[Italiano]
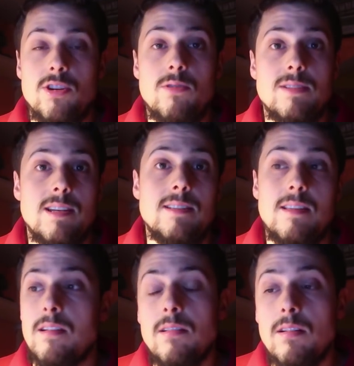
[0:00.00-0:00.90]
5, 6,
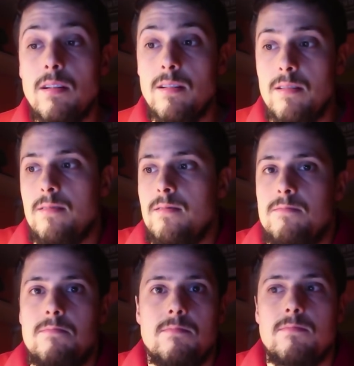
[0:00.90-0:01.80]
7 gol
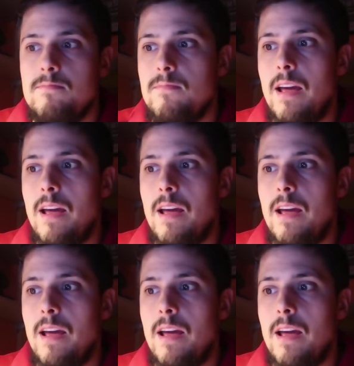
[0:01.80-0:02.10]
mm,